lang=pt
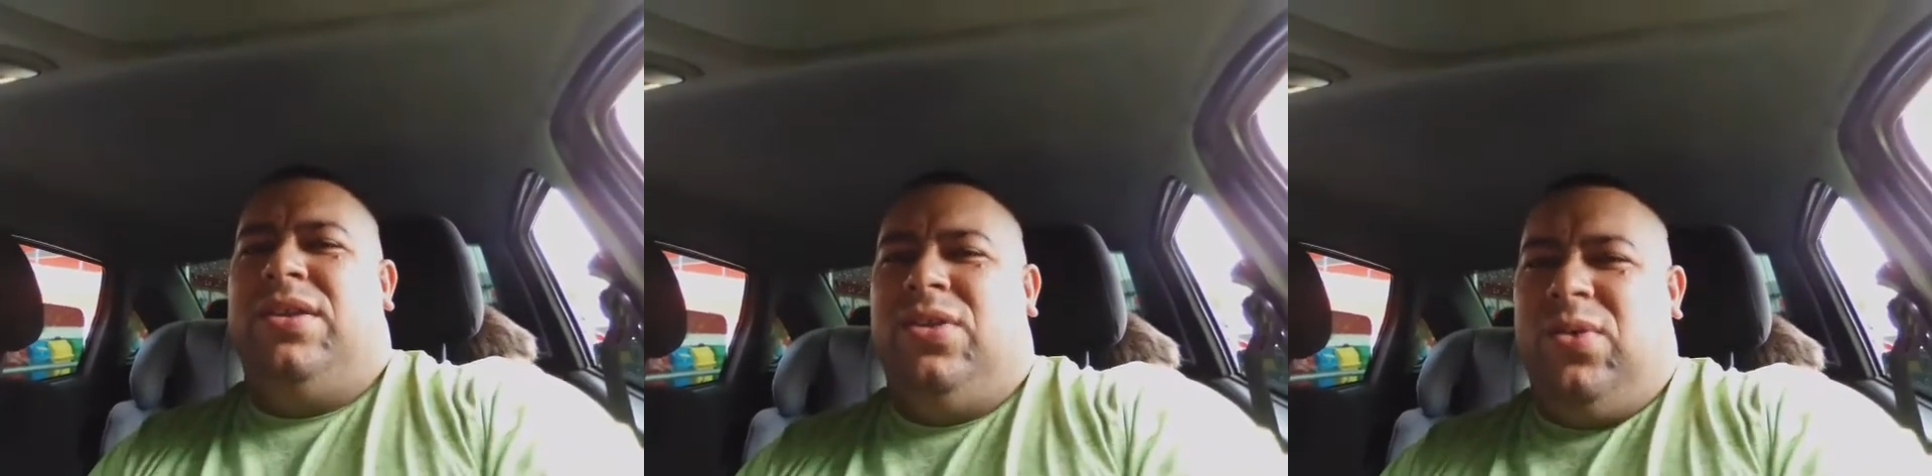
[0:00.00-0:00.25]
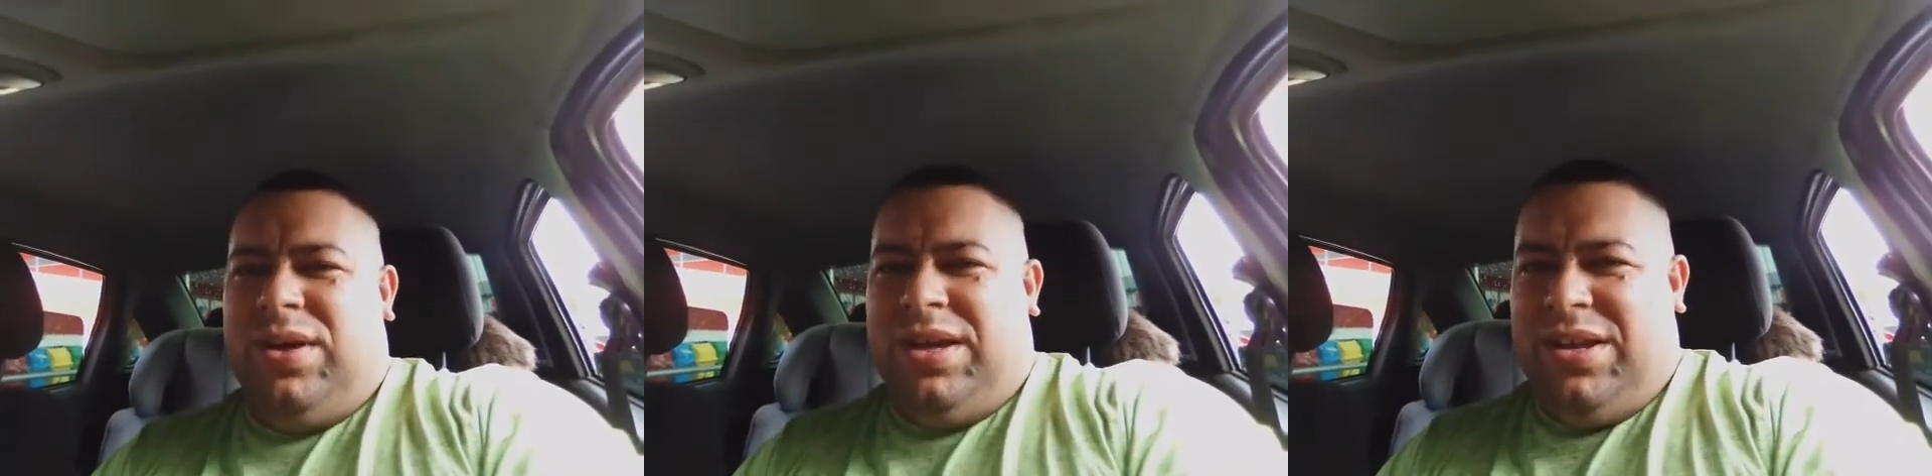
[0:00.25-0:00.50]

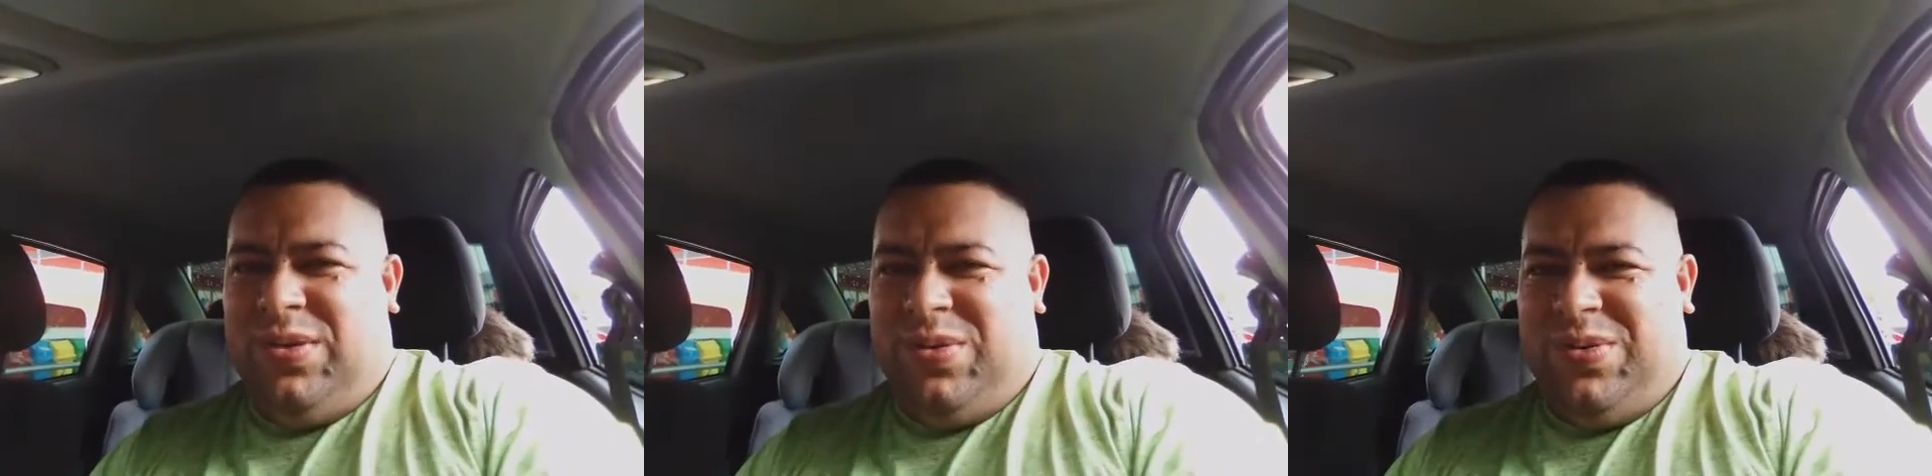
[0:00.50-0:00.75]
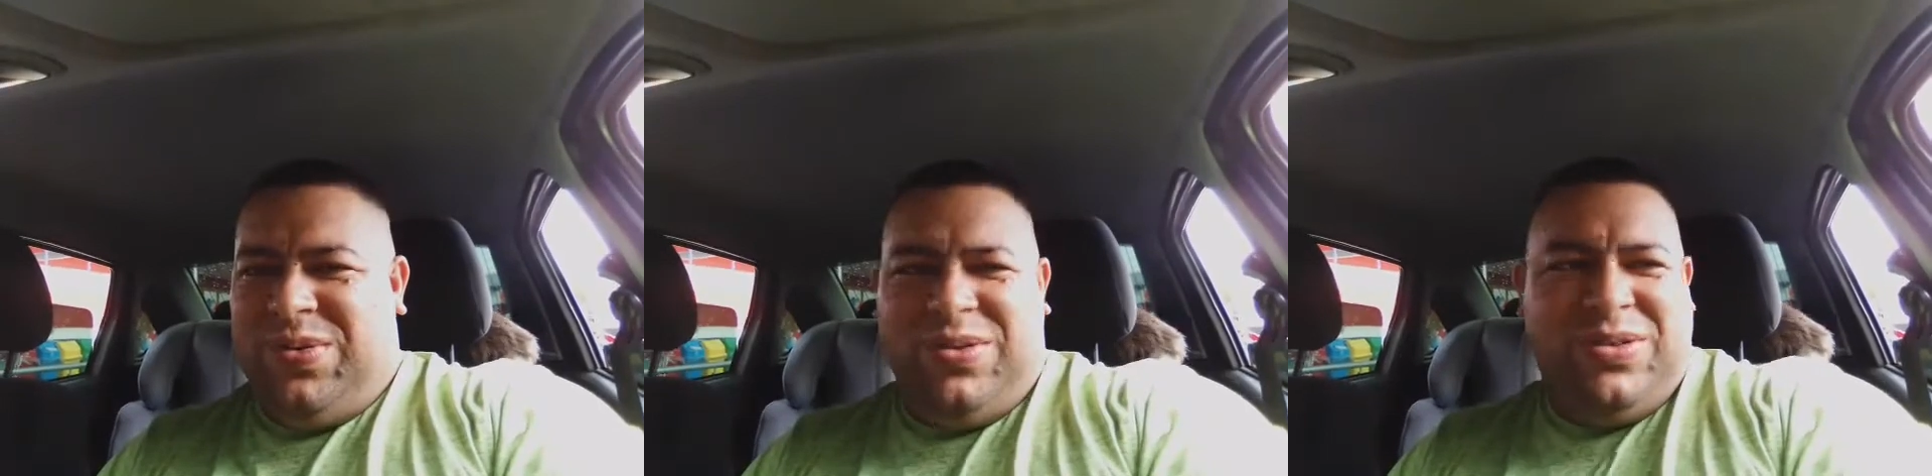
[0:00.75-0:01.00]
Tô aqui
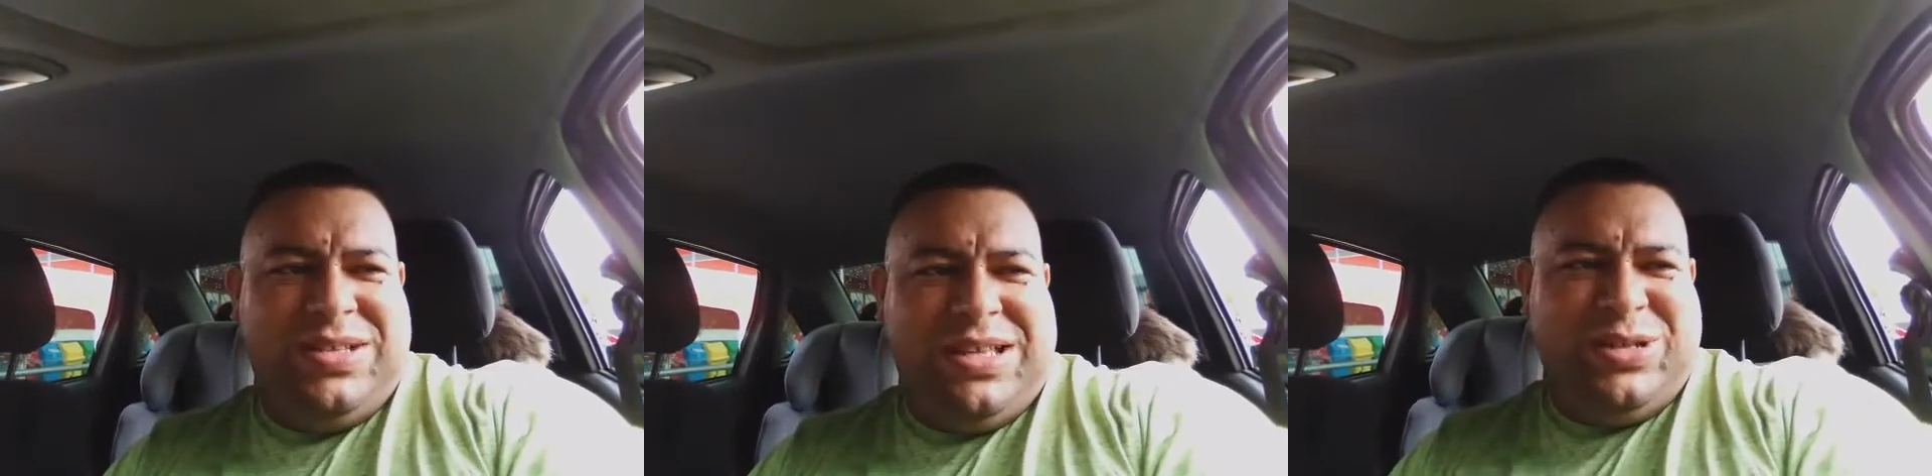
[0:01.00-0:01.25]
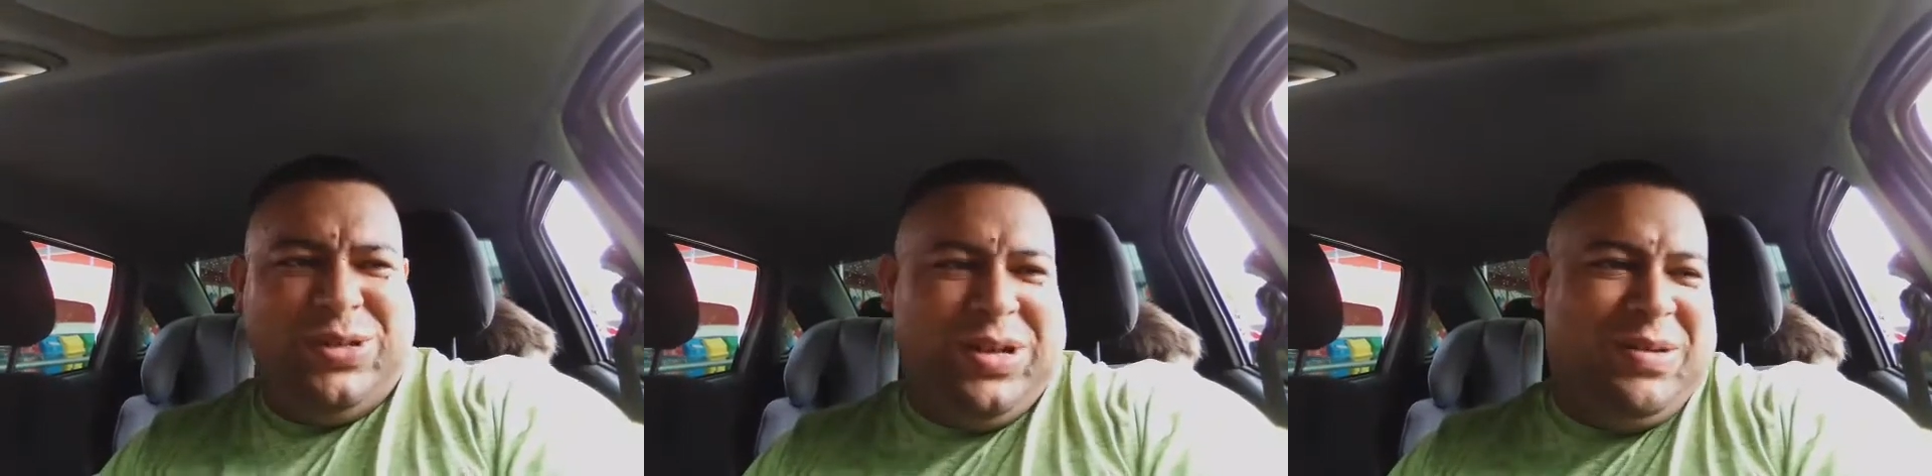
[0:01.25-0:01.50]
no
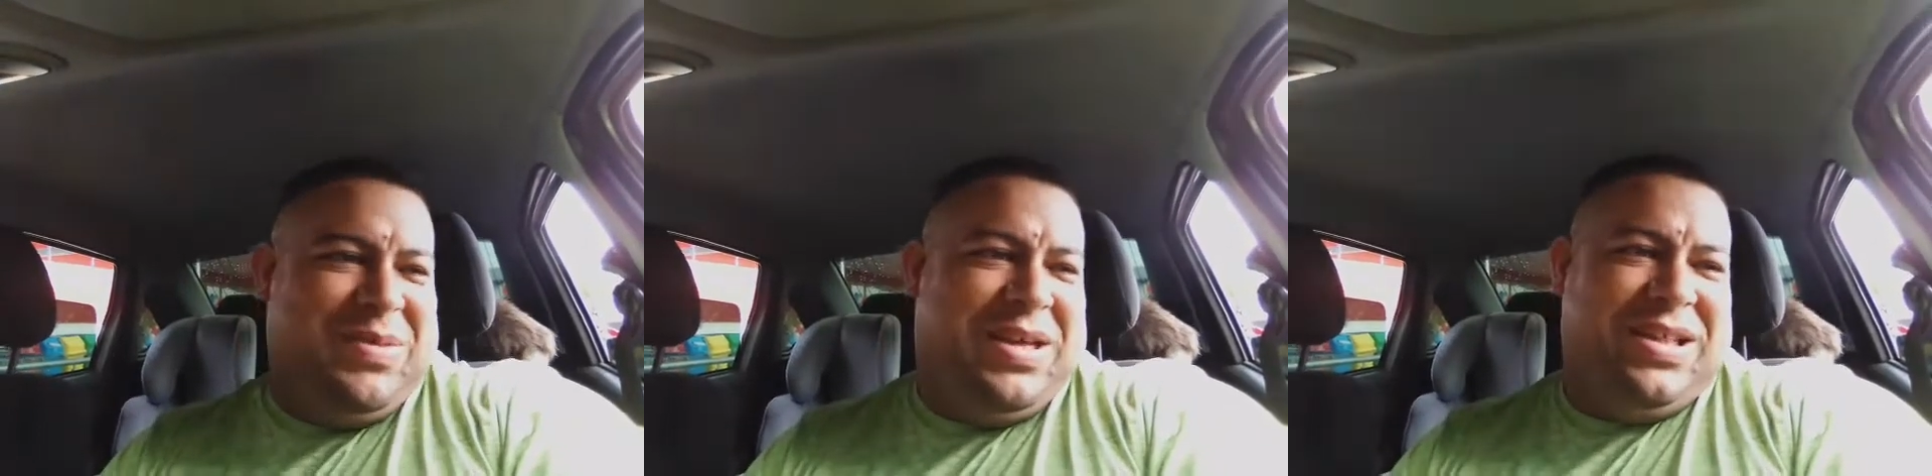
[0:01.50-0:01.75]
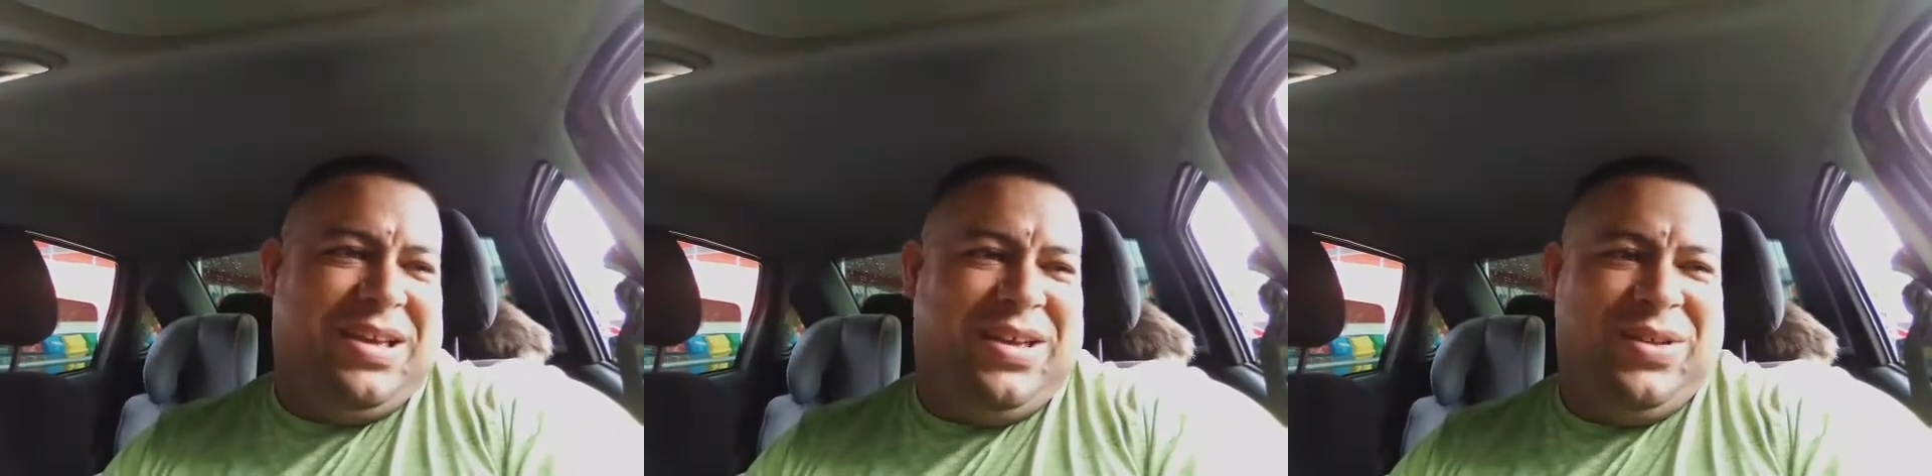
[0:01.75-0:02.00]

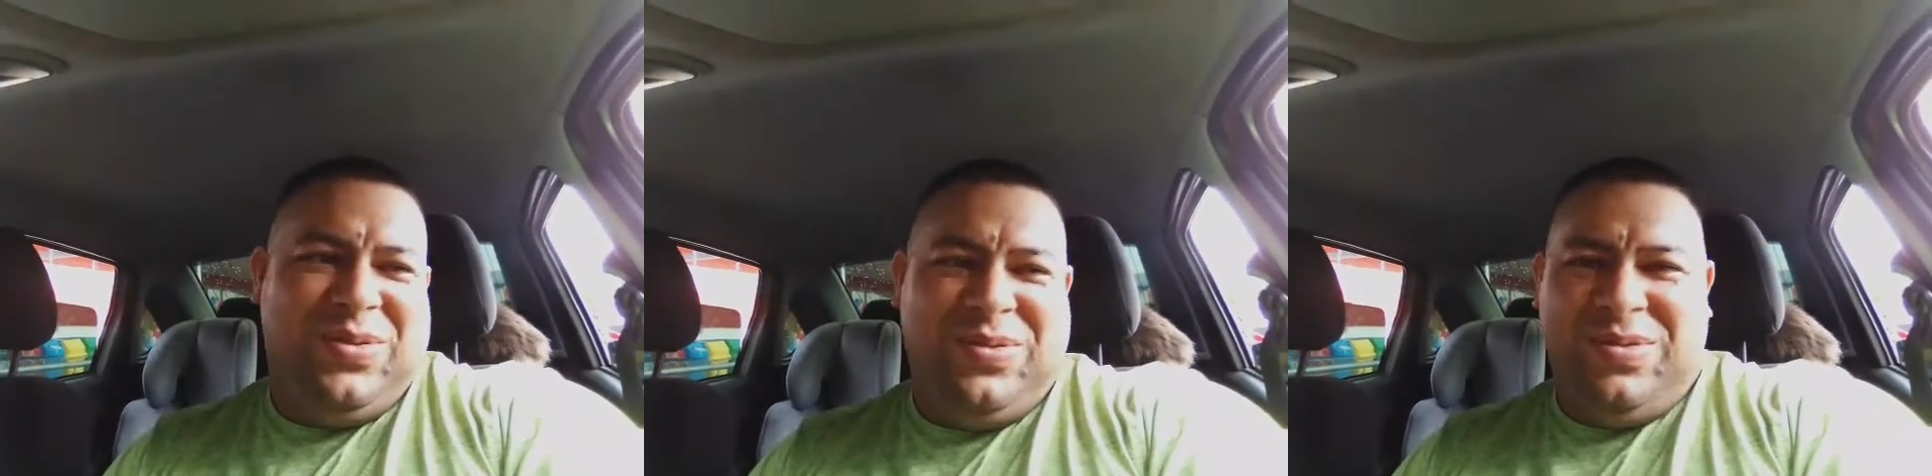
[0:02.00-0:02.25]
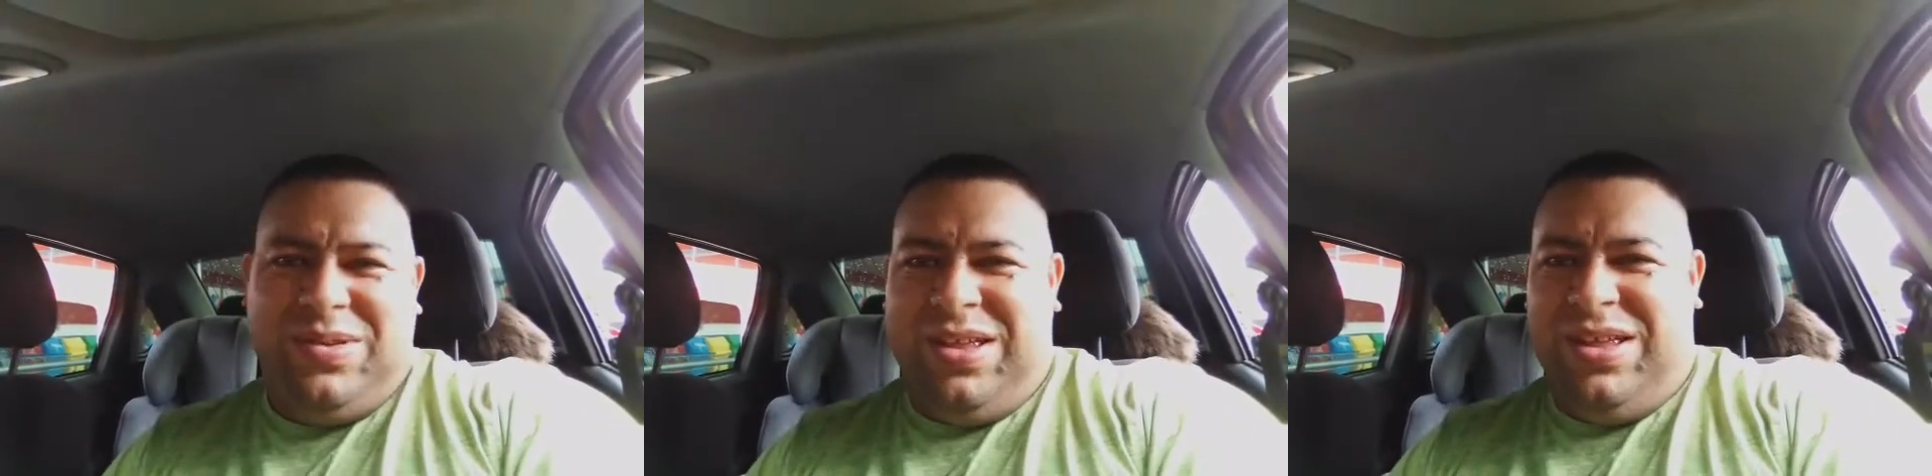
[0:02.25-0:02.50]
estacionamento aqui do